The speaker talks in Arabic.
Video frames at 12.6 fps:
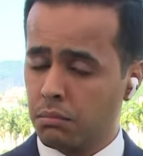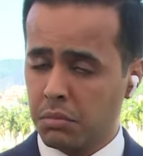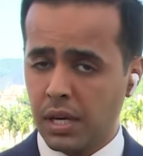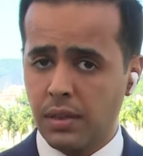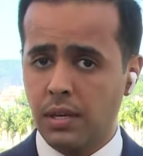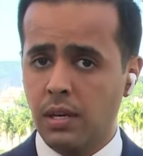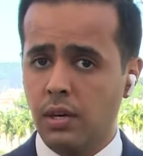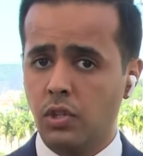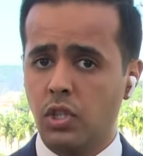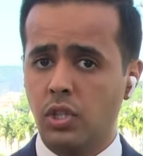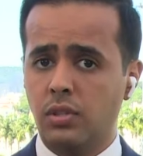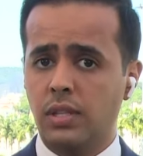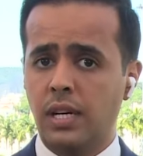كثير
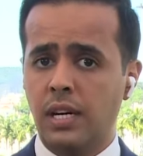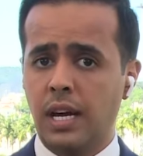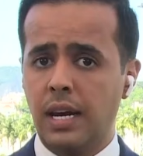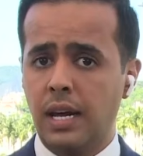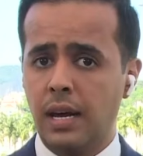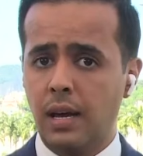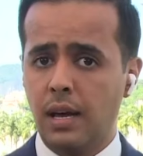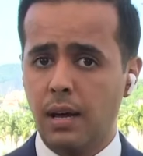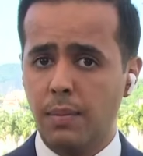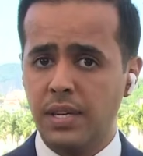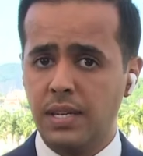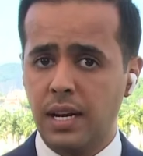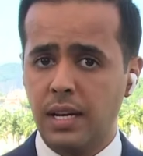جدا على آه،
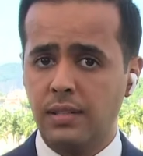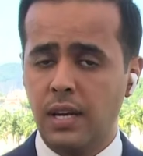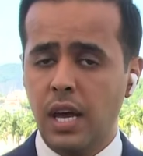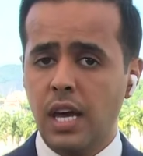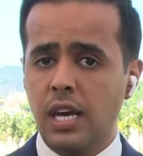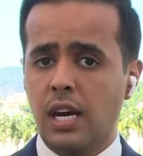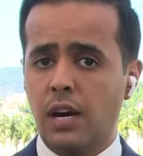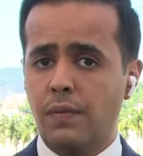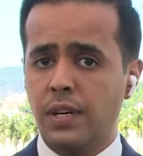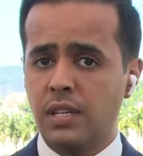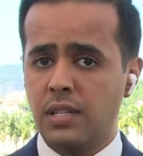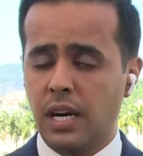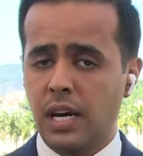مسألة إيقاف
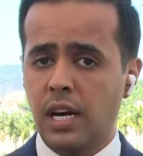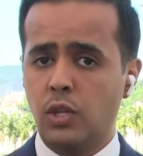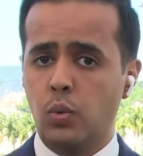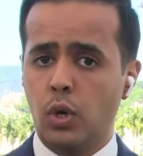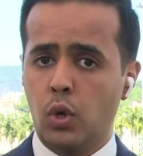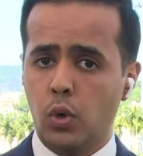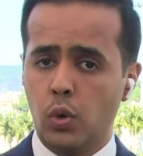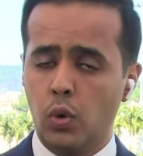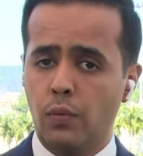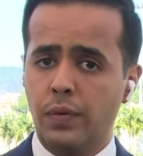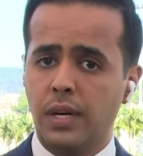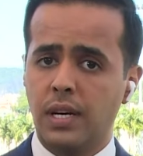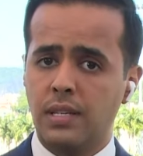النزاعات والحروب
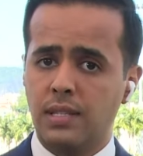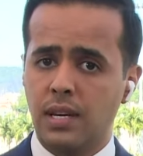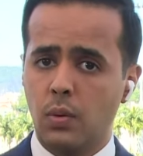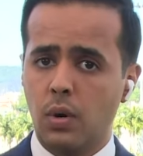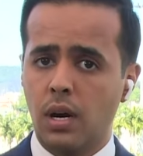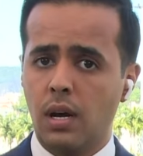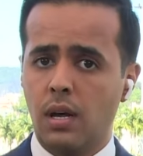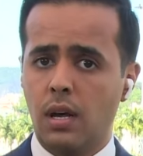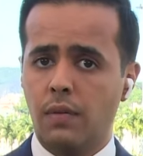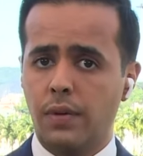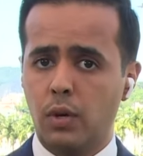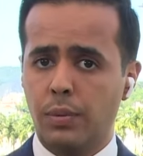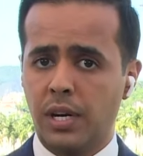في غزة وفي
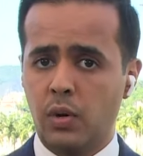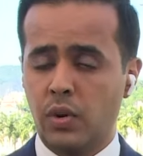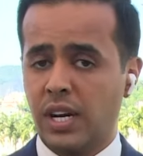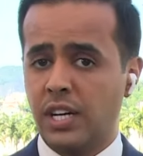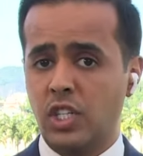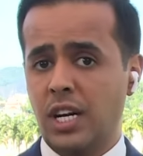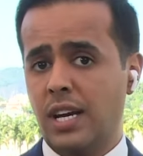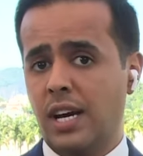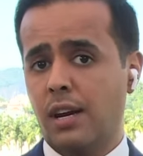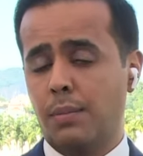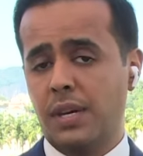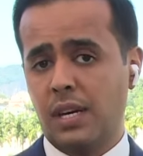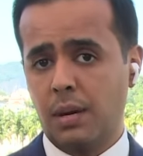آه، لبنان هناك جالية
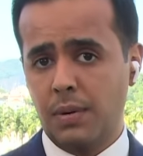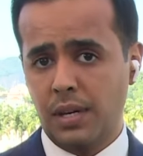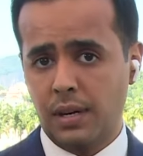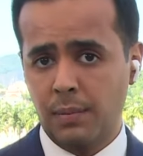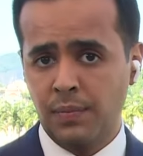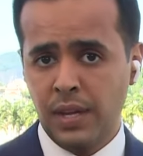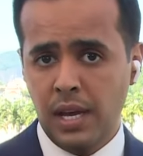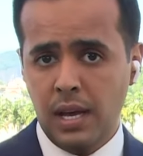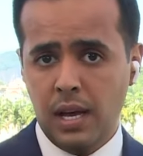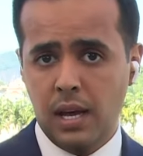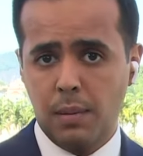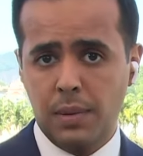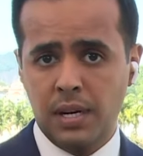عربية كبيرة
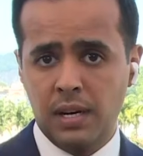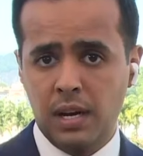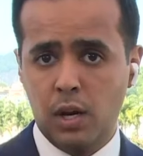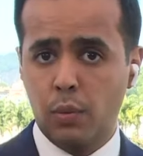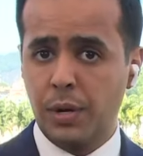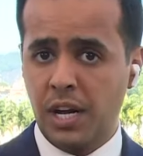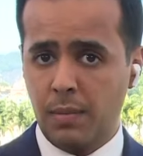آه، من لبنان